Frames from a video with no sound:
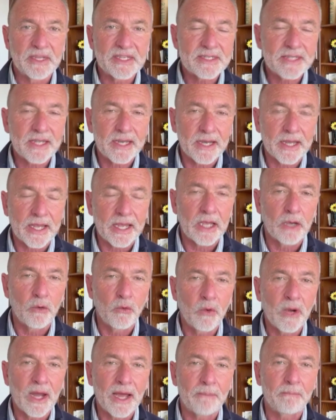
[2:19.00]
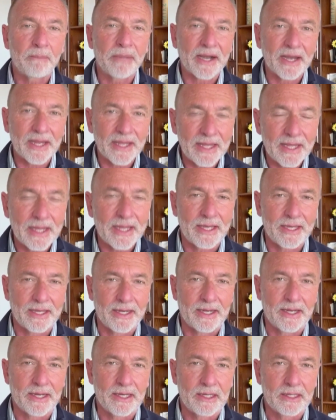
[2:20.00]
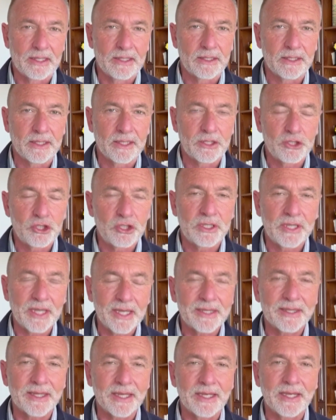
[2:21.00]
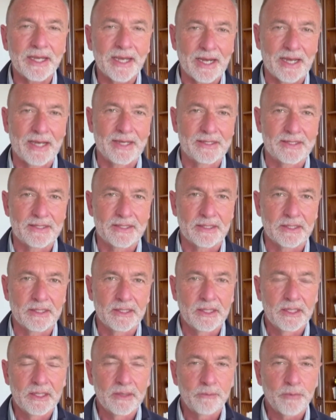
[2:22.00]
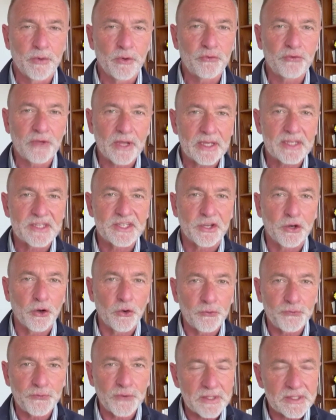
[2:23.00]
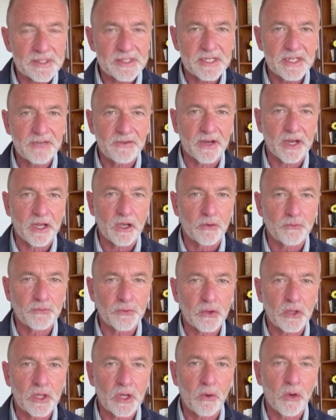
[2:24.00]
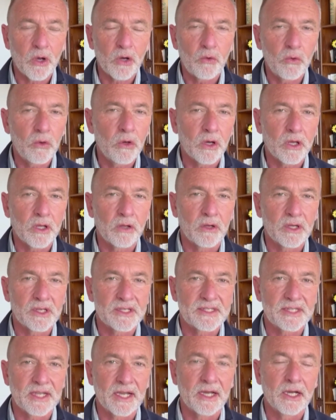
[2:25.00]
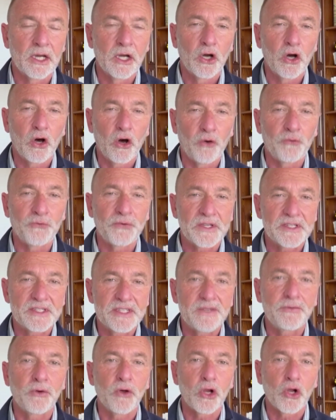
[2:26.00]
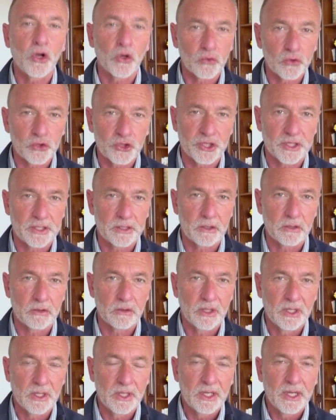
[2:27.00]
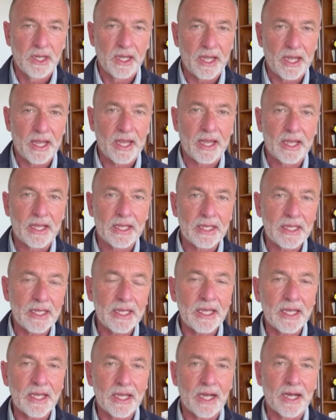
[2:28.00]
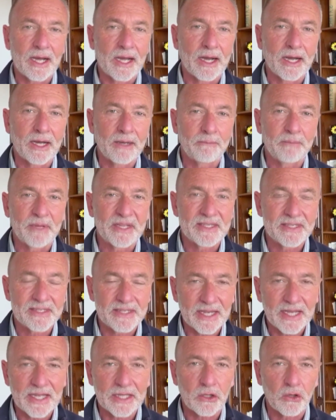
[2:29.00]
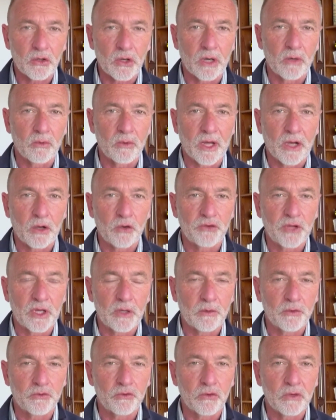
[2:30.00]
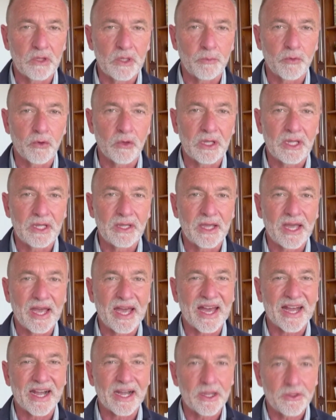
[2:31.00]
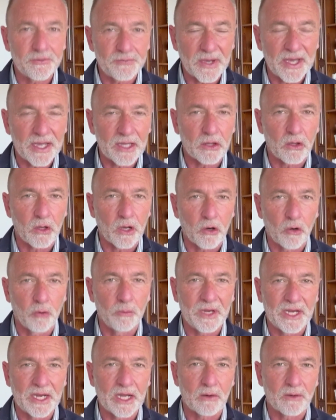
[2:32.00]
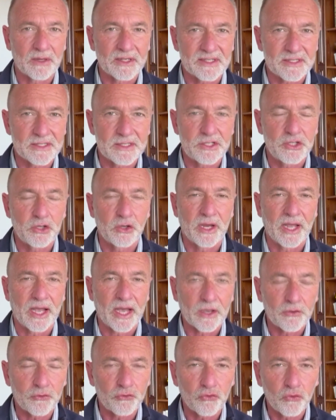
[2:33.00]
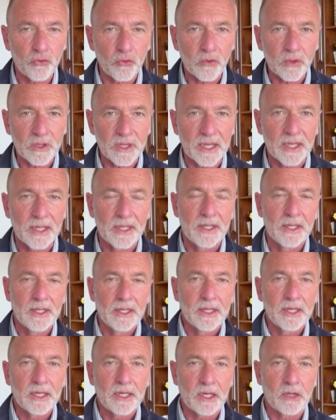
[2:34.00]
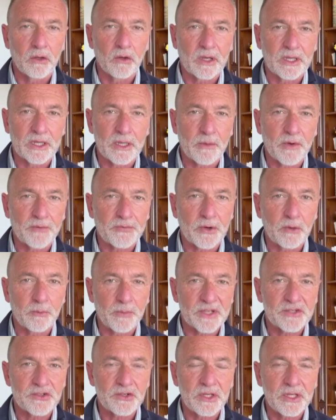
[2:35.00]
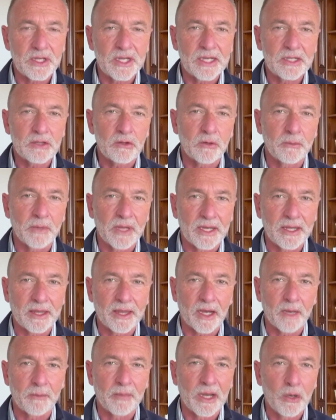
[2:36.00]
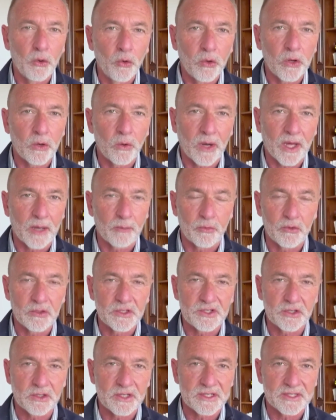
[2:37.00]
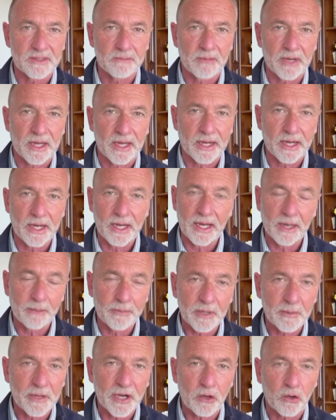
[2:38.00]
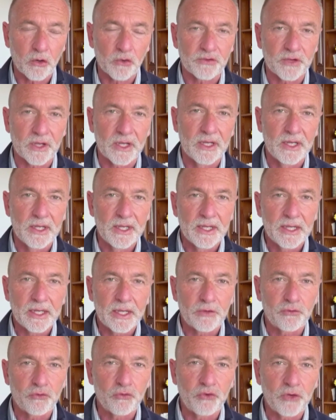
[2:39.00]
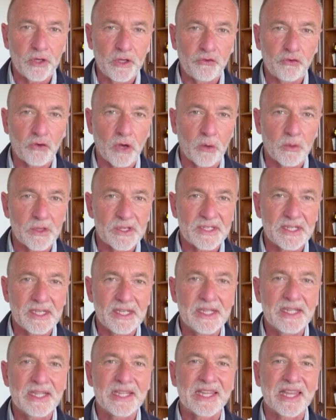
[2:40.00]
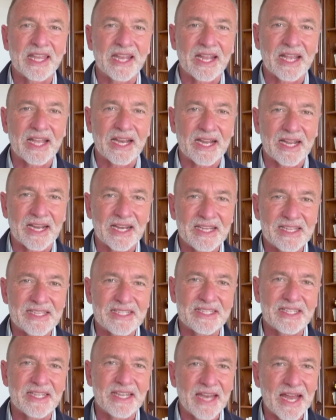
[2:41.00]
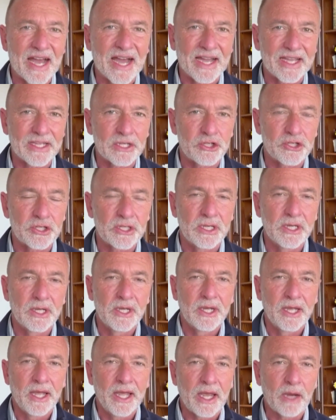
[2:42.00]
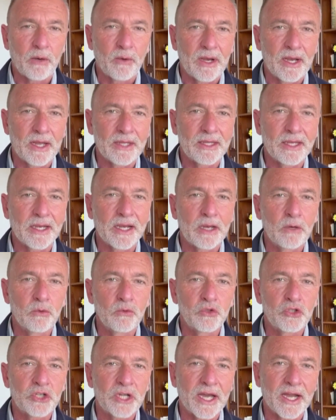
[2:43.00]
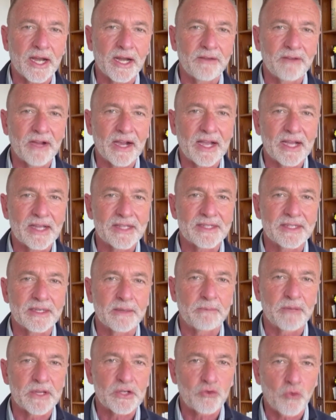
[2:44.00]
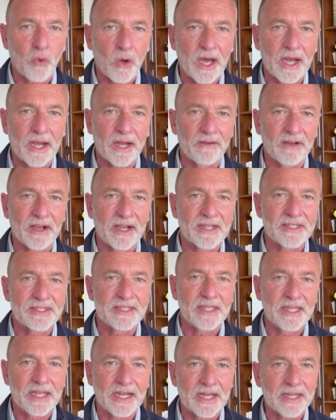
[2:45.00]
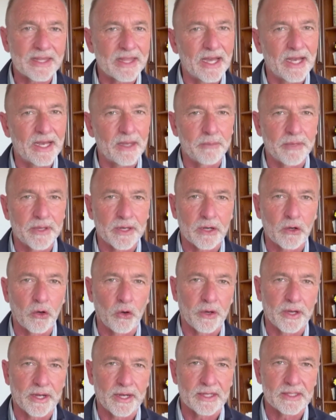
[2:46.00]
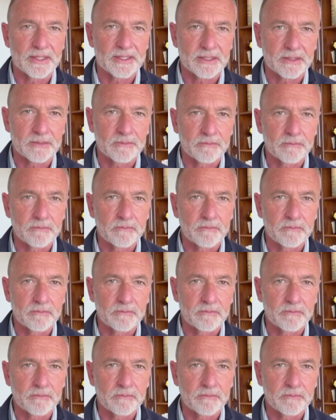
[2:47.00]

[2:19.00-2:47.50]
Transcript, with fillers: Pensare che una preghiera recitata in classe possa essere offensiva nei confronti di qualcuno, credo che sia offensivo il concetto. E chi ha pensato a una cosa di questo tipo, chi è arrivato a combinare una sanzione assurda, credo che debba fare un passo indietro e meriterebbe lui una punizione esemplare. E la prima cosa che suggerisco a questi integralisti laici è quella di rinunciare alle vacanze pasquali, alle vacanze di Natale per coerenza.